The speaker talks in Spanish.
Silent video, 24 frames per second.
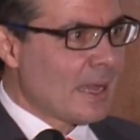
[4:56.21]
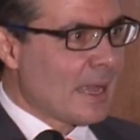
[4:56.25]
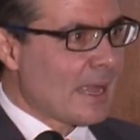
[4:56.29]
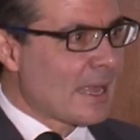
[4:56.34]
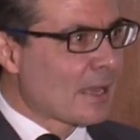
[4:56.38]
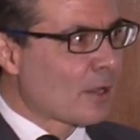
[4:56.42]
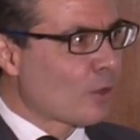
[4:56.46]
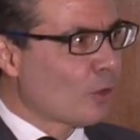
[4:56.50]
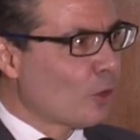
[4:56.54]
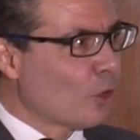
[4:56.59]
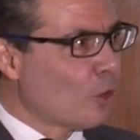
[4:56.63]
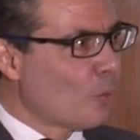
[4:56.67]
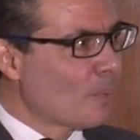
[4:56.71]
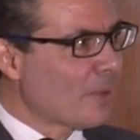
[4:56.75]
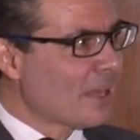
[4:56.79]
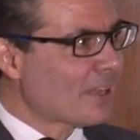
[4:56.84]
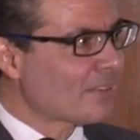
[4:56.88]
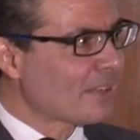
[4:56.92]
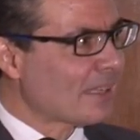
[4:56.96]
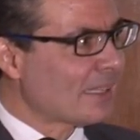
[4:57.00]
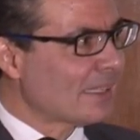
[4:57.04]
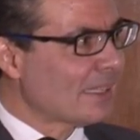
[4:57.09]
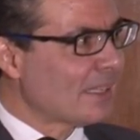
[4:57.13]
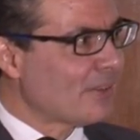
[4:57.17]
En Colombia
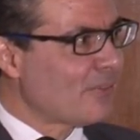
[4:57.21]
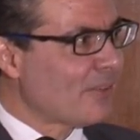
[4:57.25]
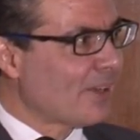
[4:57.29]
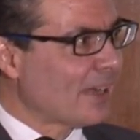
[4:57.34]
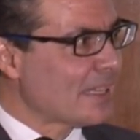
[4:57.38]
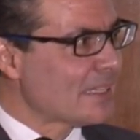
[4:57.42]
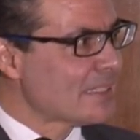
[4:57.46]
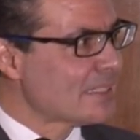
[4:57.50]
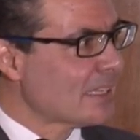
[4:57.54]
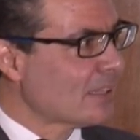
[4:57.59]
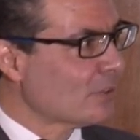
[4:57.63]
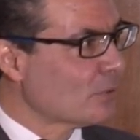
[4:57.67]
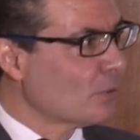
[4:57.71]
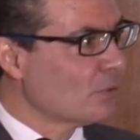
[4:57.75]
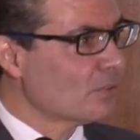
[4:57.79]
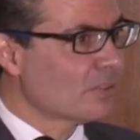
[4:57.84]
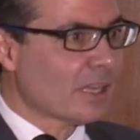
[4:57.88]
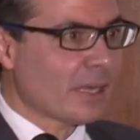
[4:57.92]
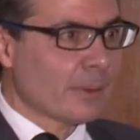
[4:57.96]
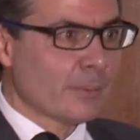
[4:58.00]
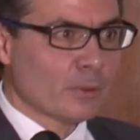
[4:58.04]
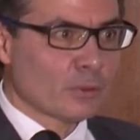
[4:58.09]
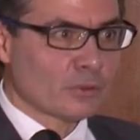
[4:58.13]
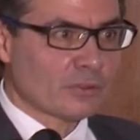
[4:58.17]
esa diferenciación
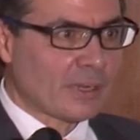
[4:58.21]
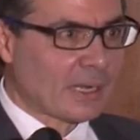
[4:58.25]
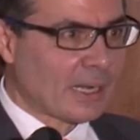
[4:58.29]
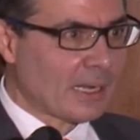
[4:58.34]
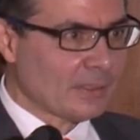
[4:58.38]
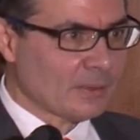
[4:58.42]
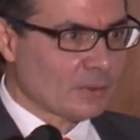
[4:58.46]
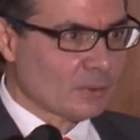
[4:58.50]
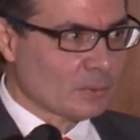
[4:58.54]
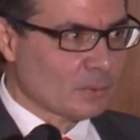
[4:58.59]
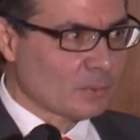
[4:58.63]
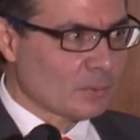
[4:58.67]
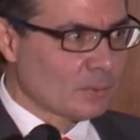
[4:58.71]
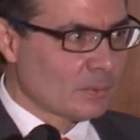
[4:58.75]
se ha ido cerrando,